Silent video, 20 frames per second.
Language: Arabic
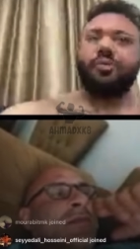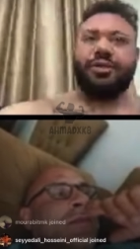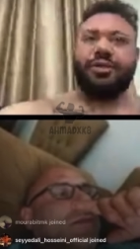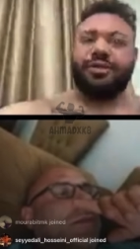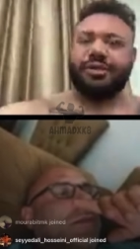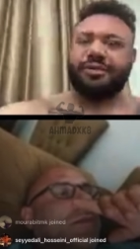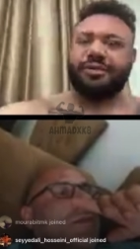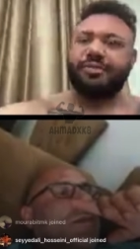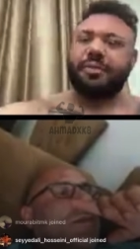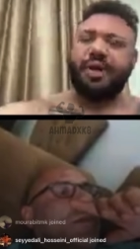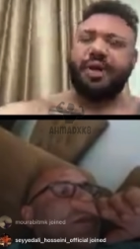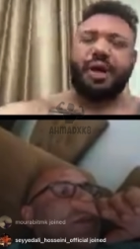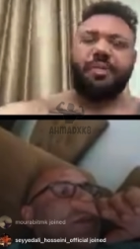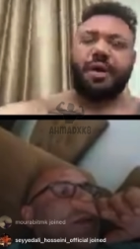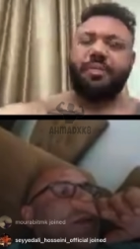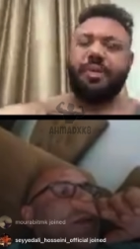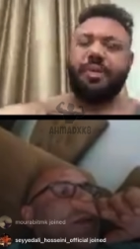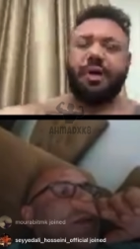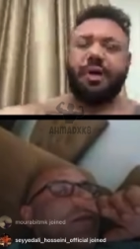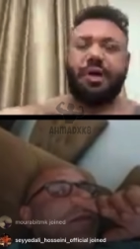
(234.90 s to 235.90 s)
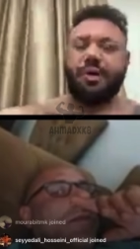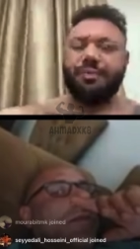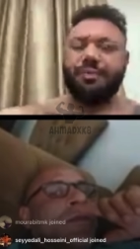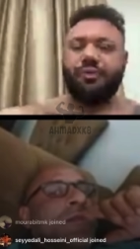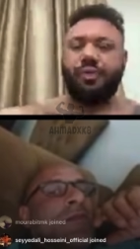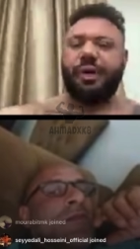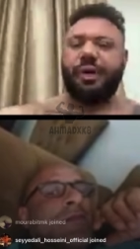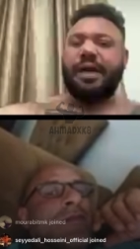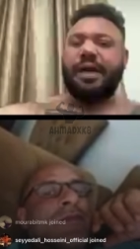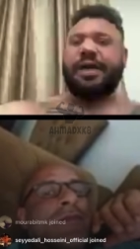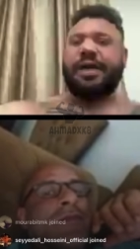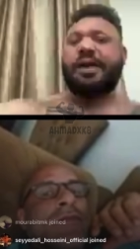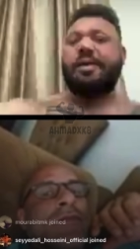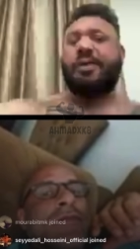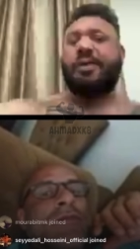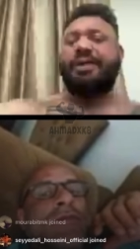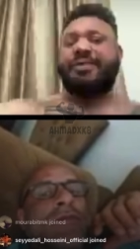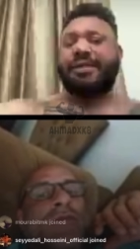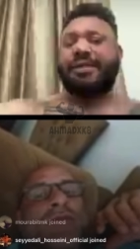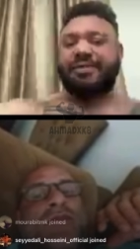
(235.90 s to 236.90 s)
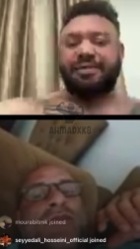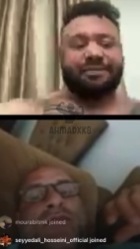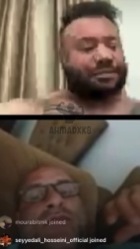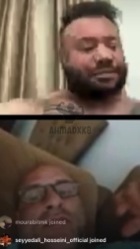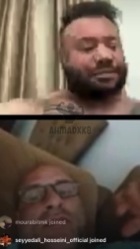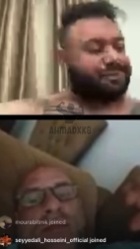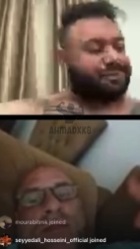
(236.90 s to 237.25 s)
ملتزمه 100% بقول لك انا ملتزم